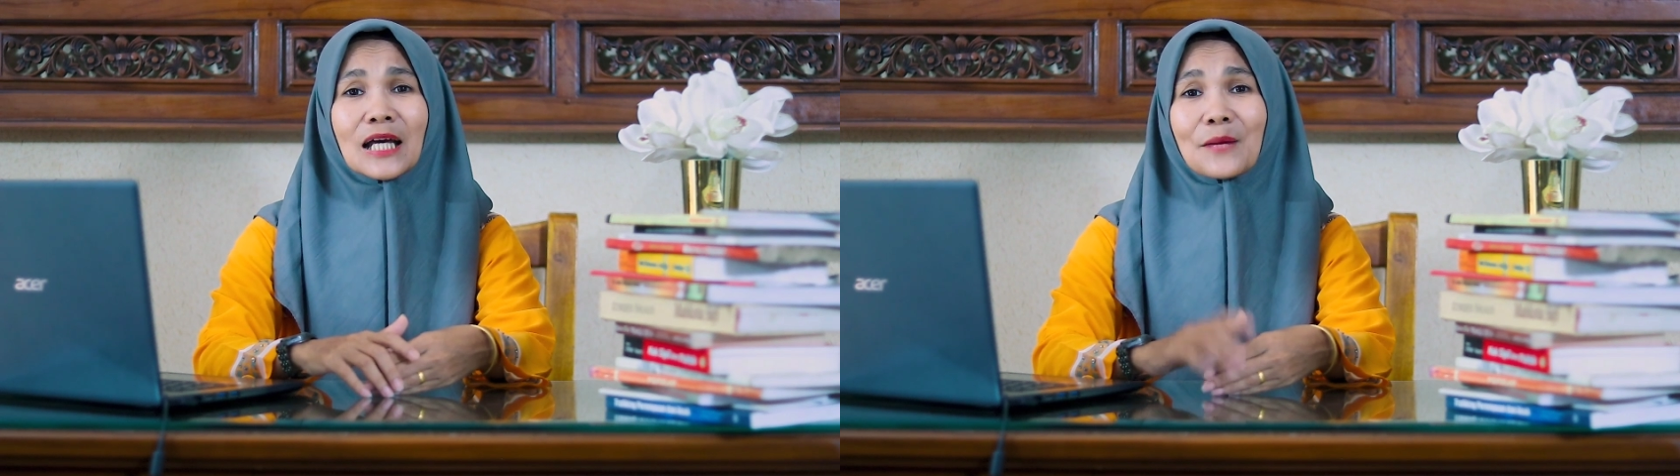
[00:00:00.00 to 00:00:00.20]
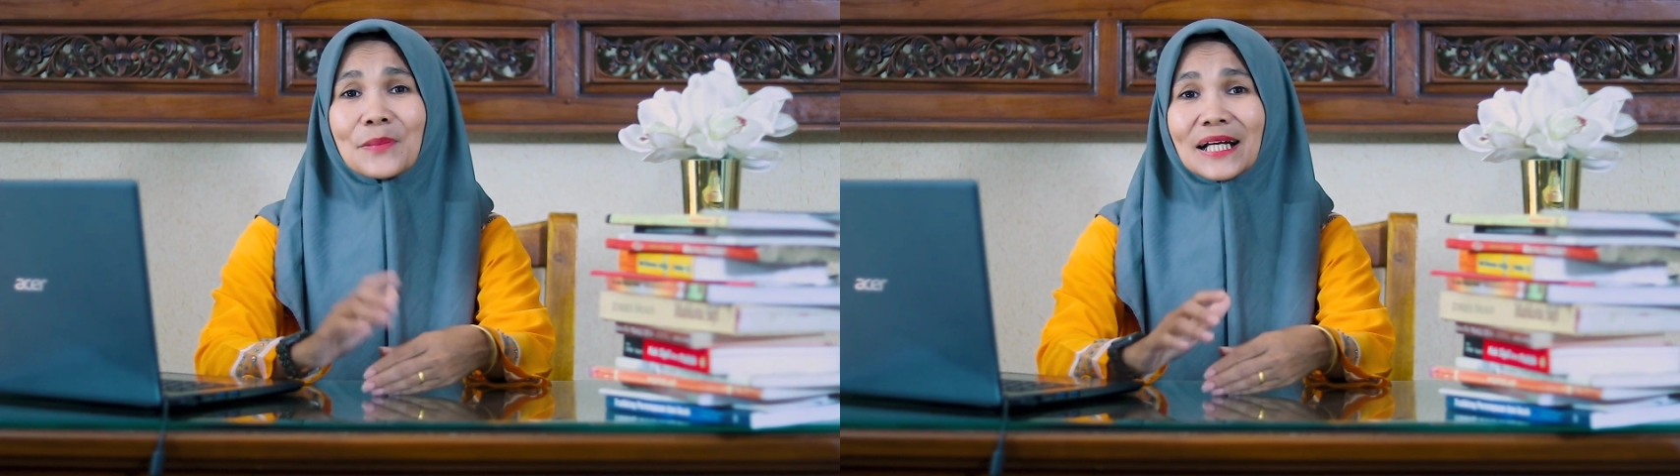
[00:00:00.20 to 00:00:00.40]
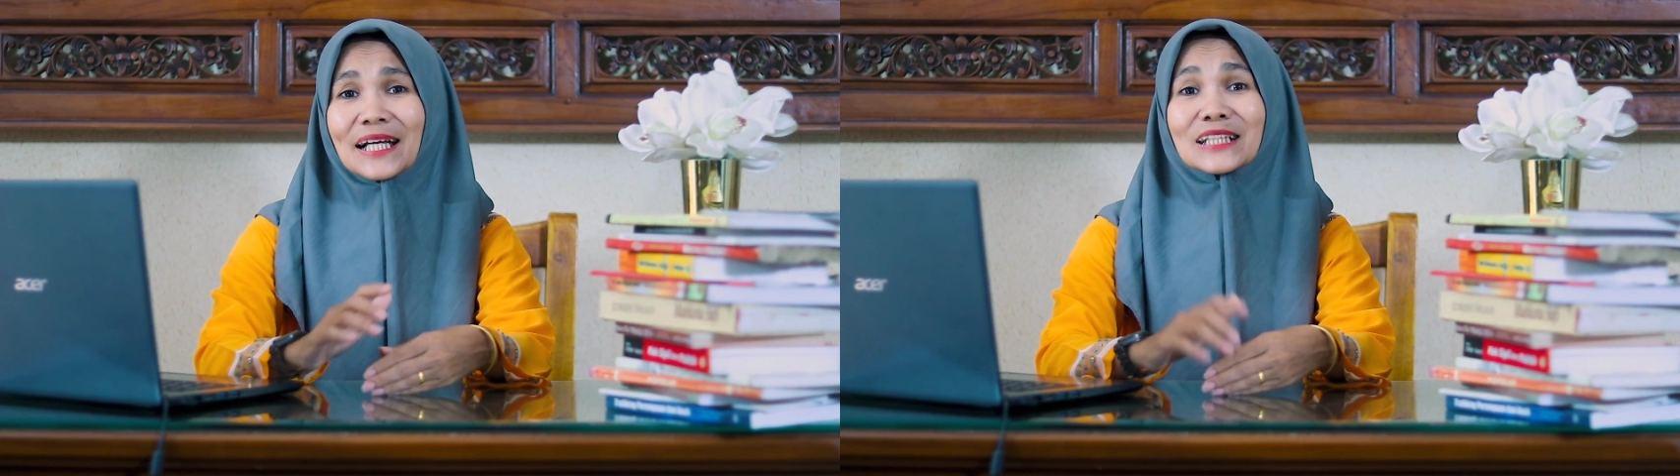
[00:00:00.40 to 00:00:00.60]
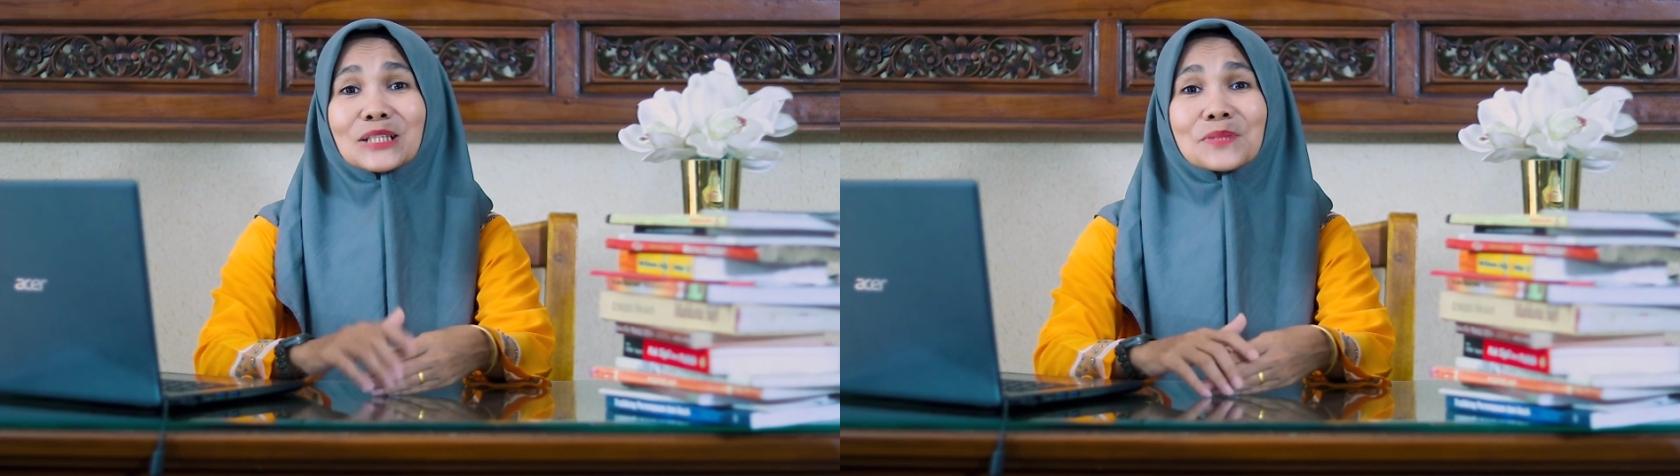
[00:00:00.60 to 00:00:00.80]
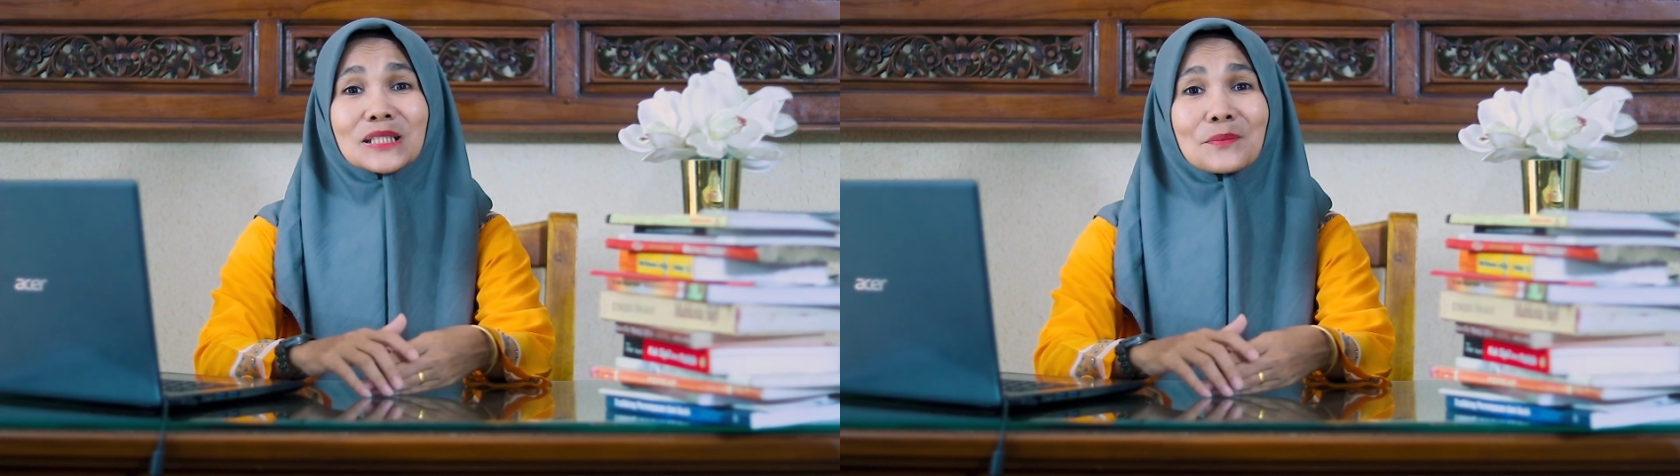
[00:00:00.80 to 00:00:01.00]
apakah
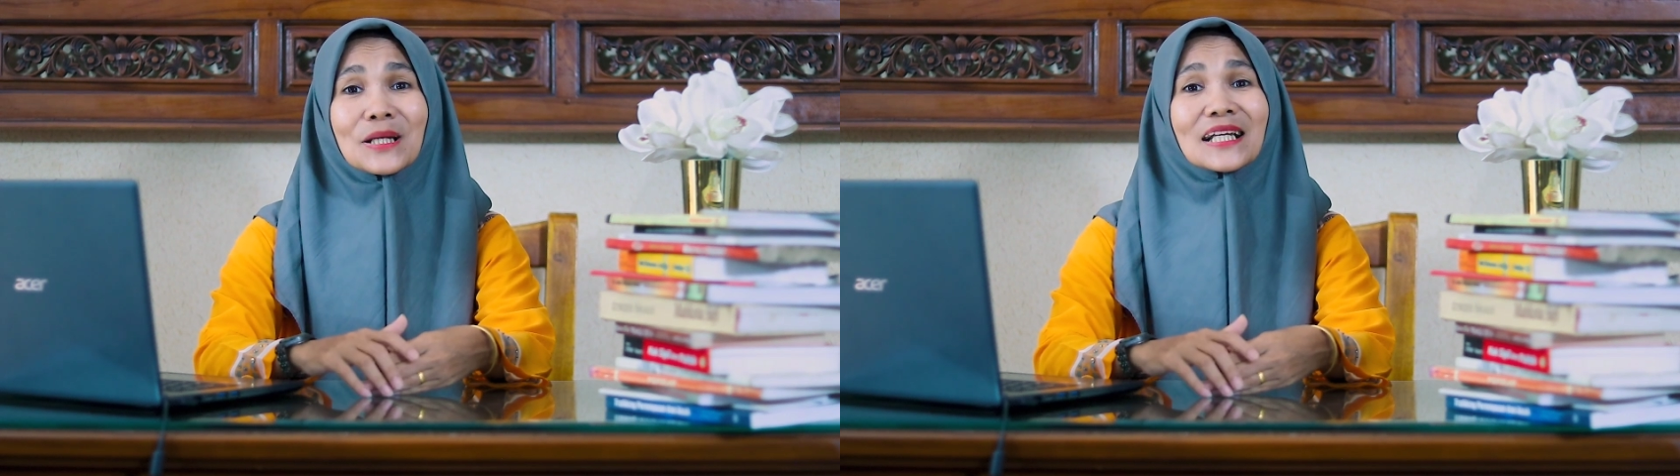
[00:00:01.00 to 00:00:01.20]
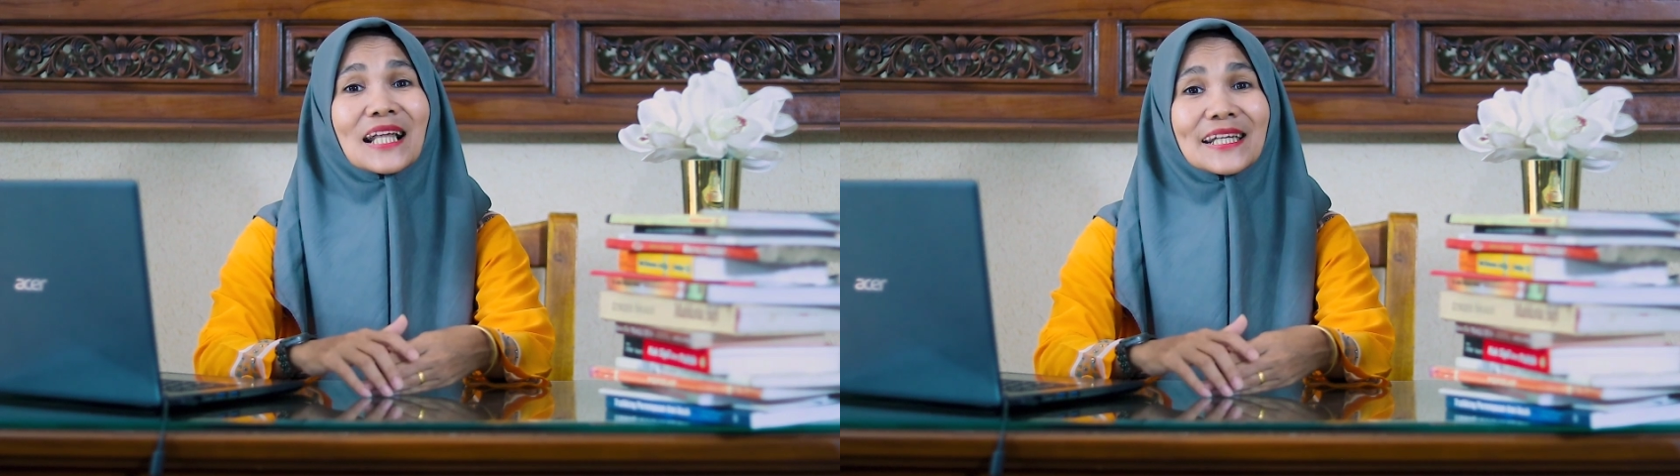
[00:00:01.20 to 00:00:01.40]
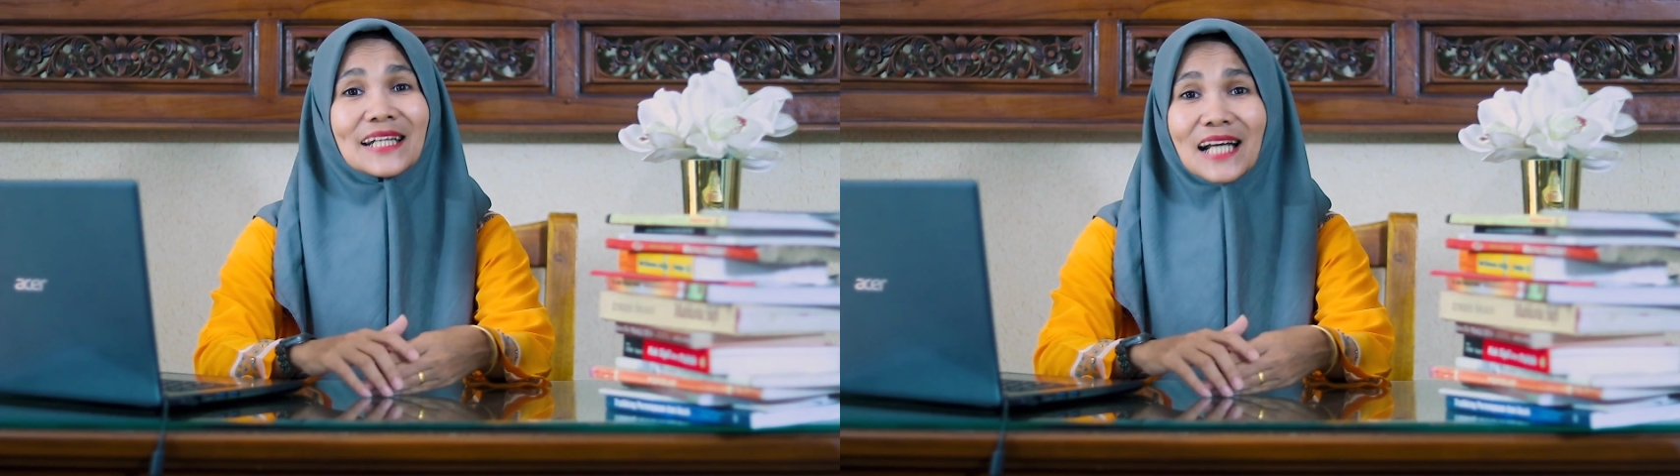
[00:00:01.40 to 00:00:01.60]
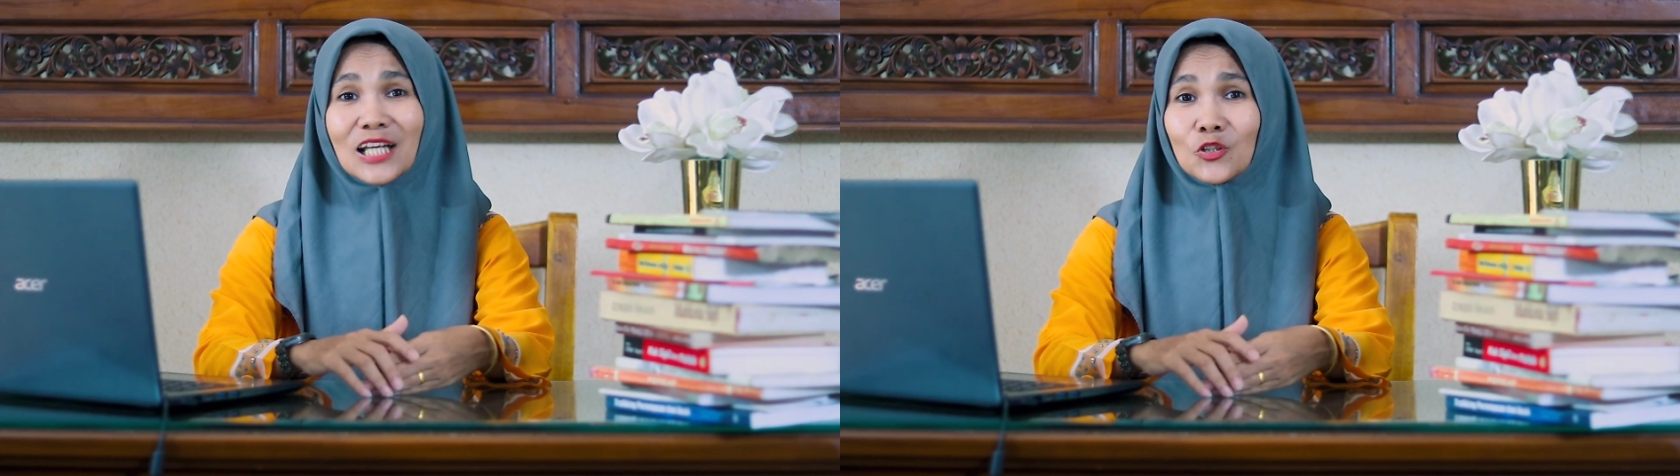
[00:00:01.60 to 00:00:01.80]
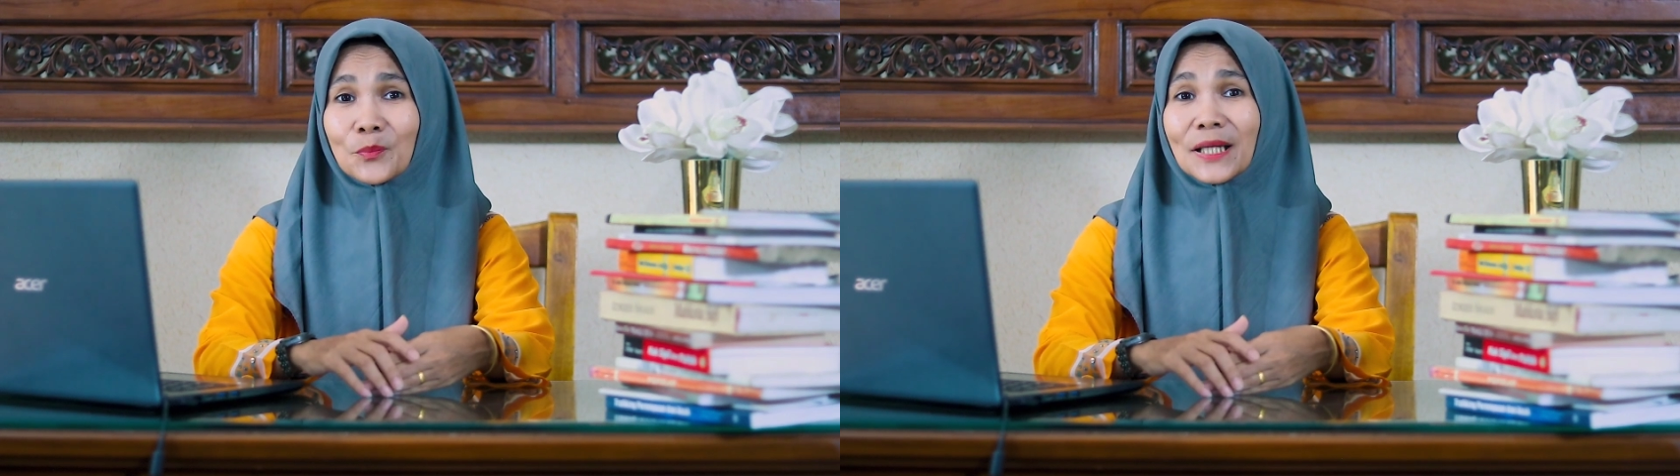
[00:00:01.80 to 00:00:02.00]
teman-teman layak
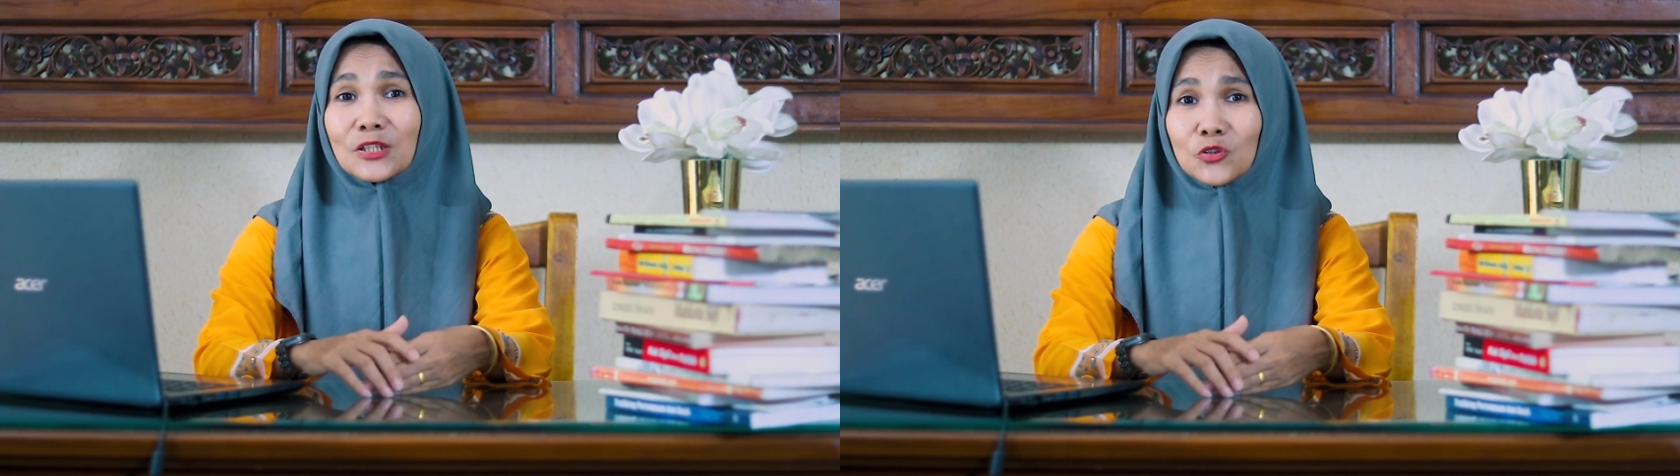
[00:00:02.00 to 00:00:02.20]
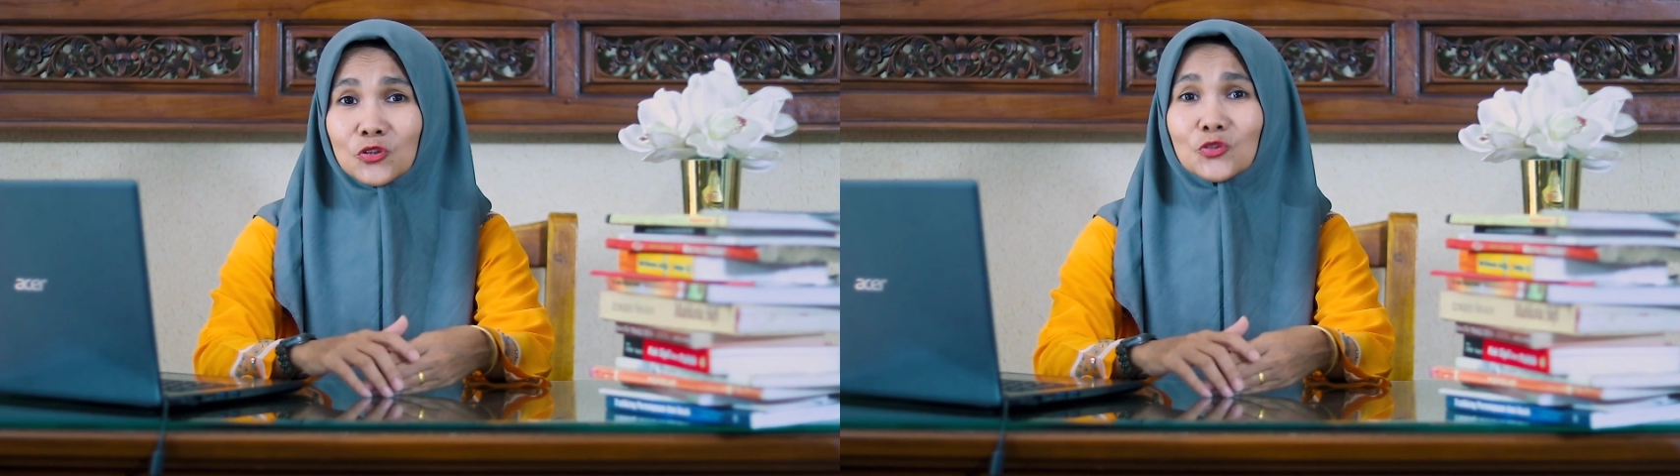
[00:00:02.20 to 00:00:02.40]
atau patut